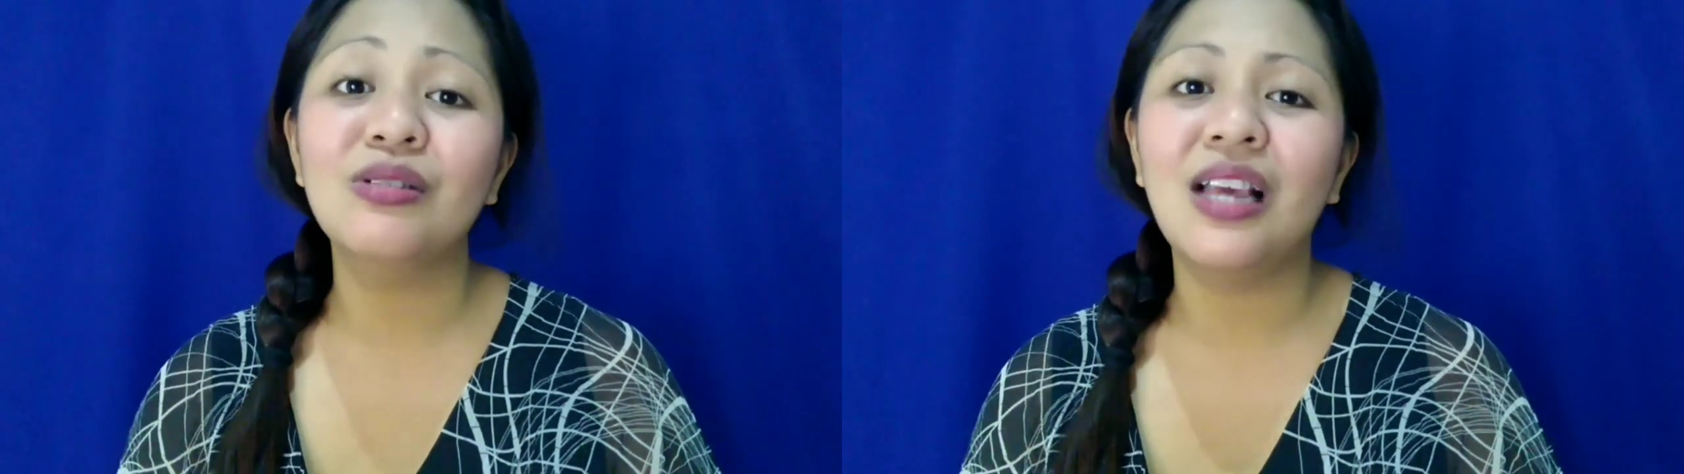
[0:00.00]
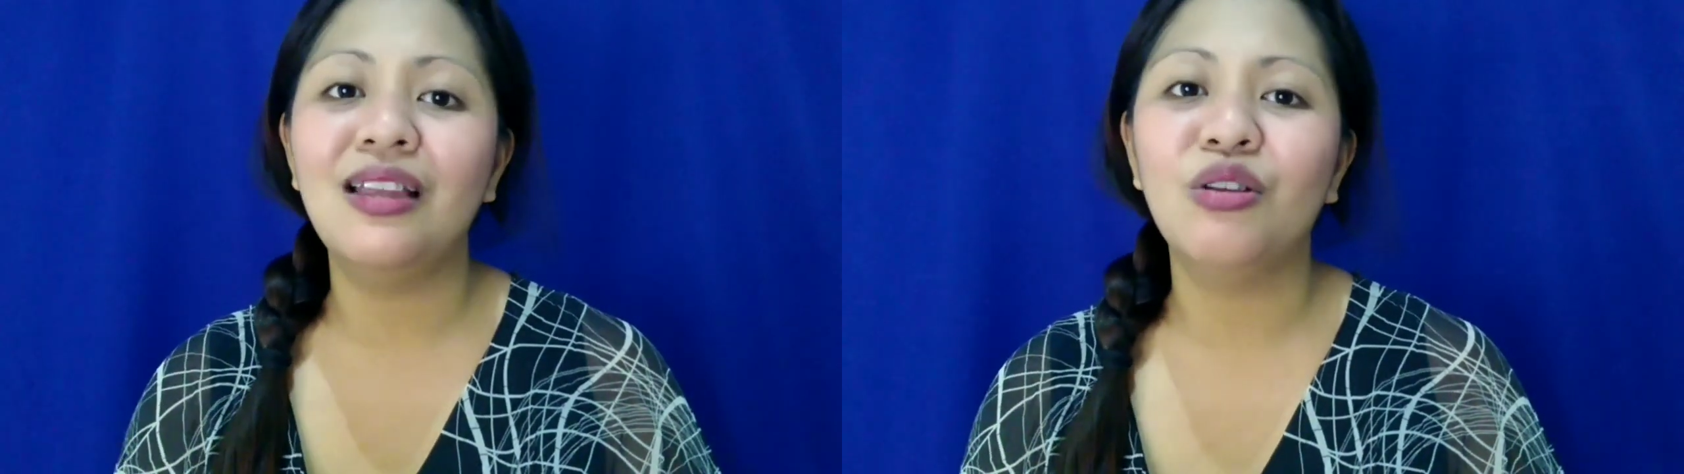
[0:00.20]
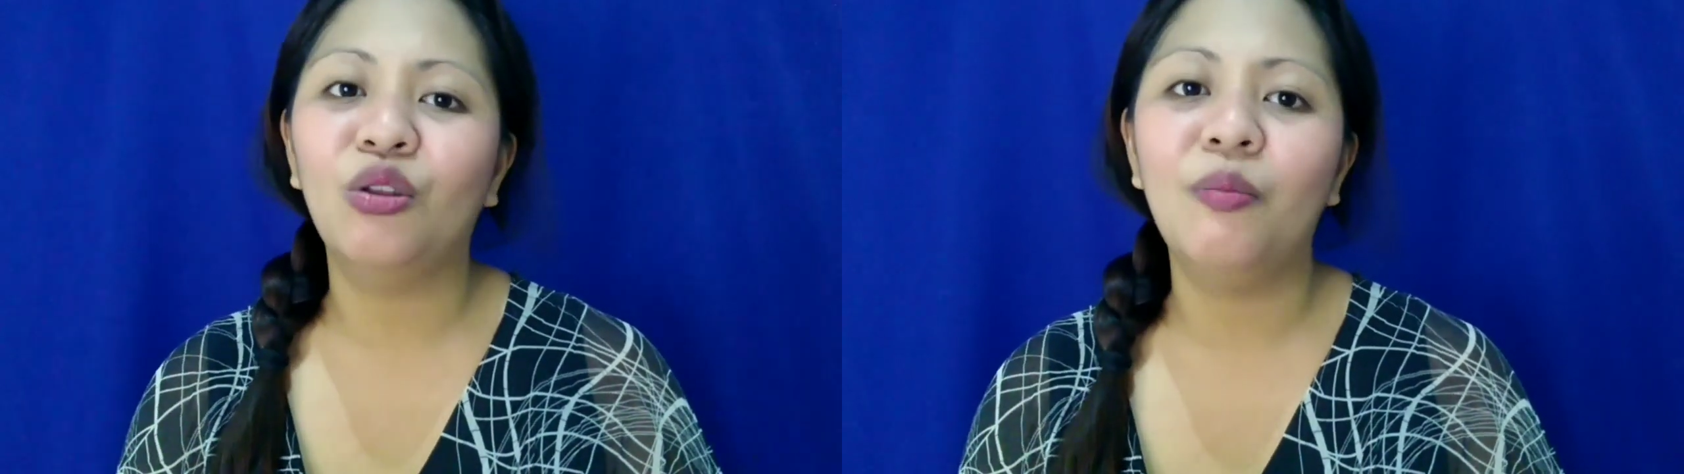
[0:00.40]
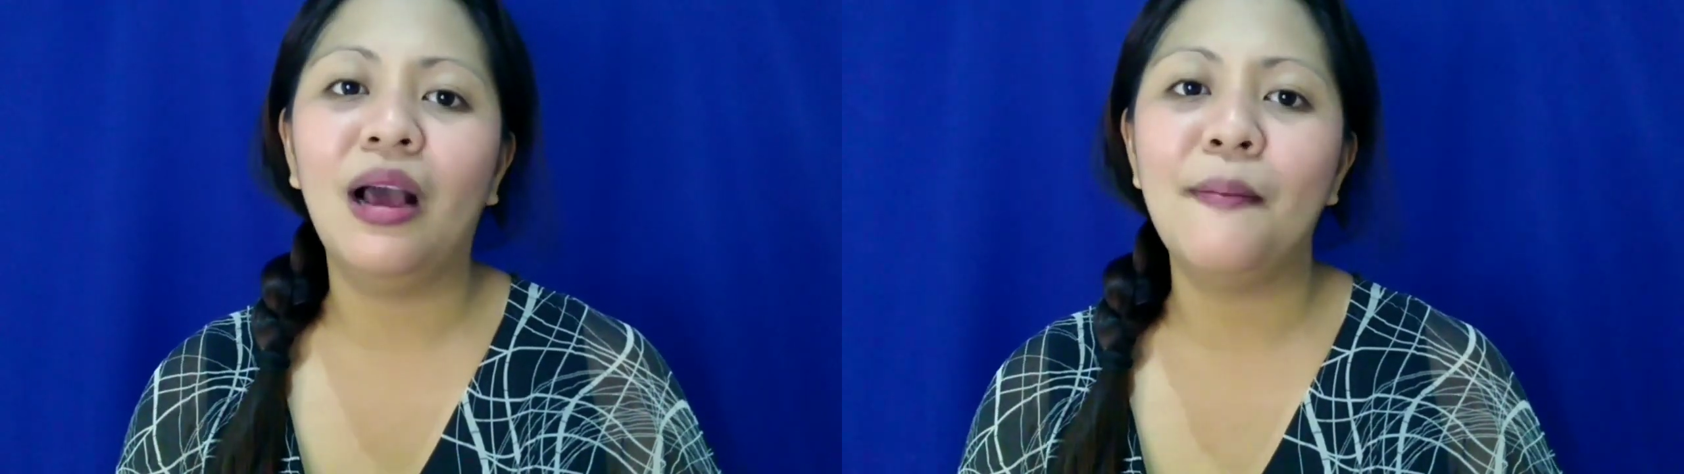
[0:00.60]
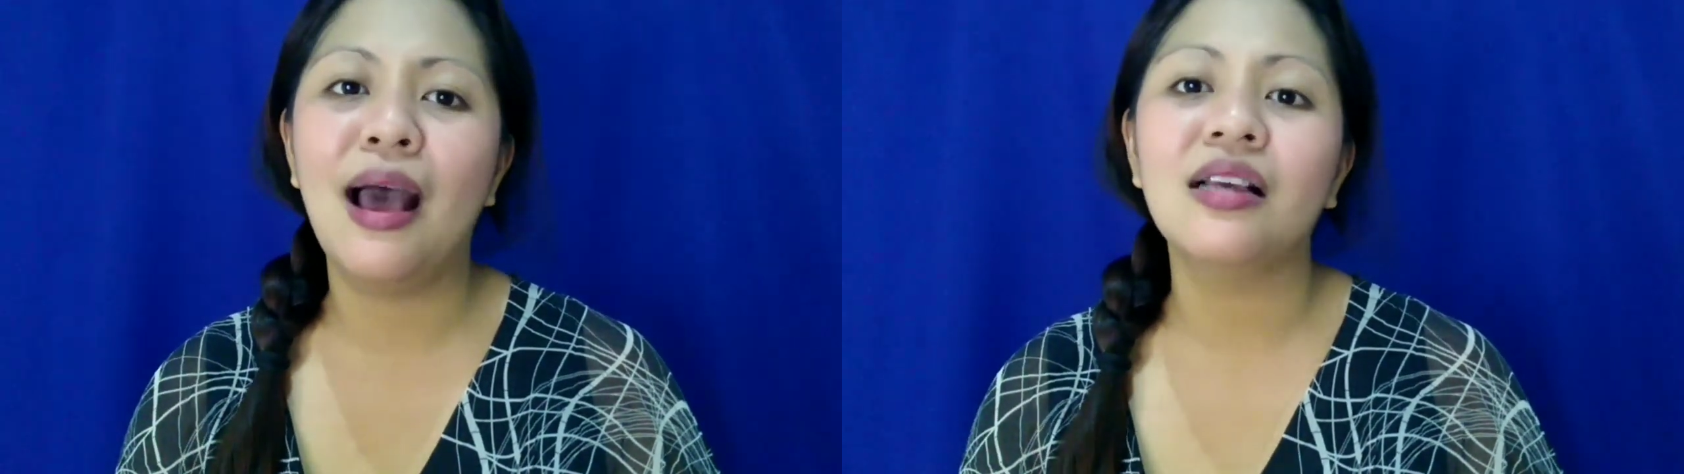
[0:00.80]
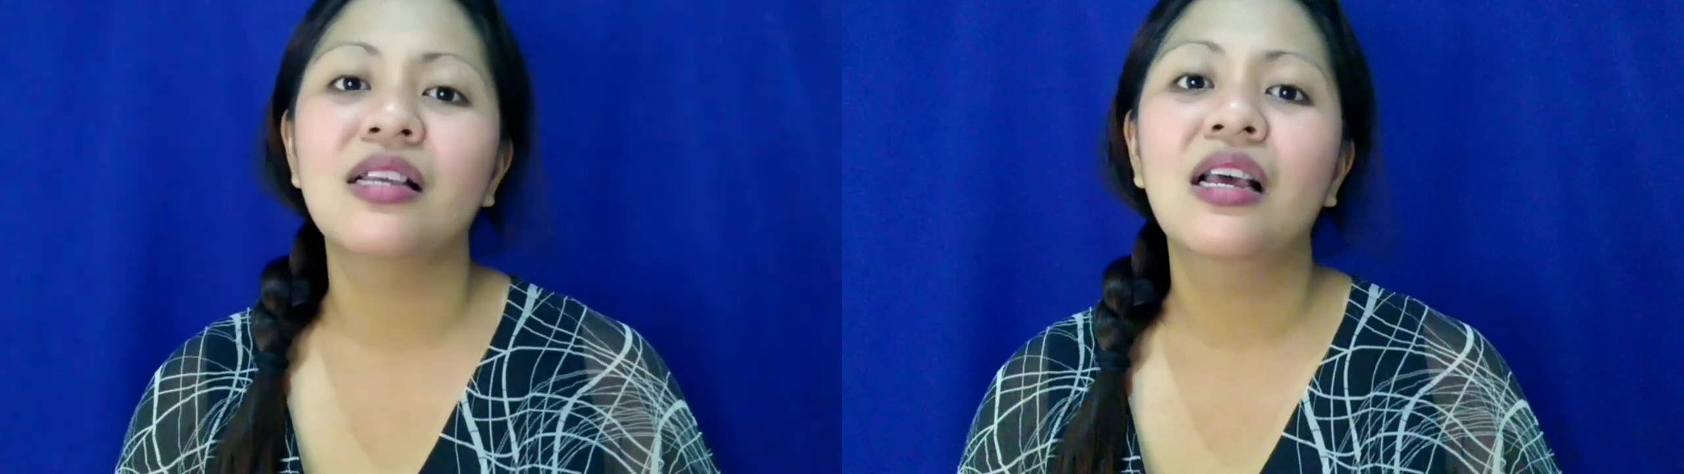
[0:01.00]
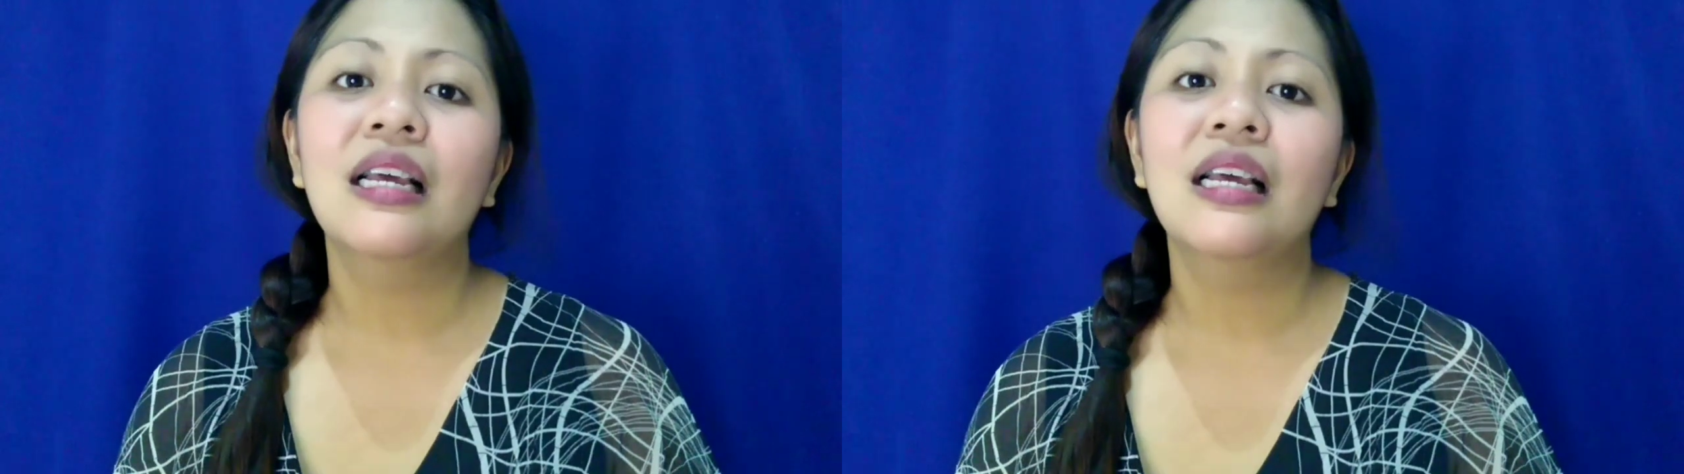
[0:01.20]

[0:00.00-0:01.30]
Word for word: sa inyo to mga backs.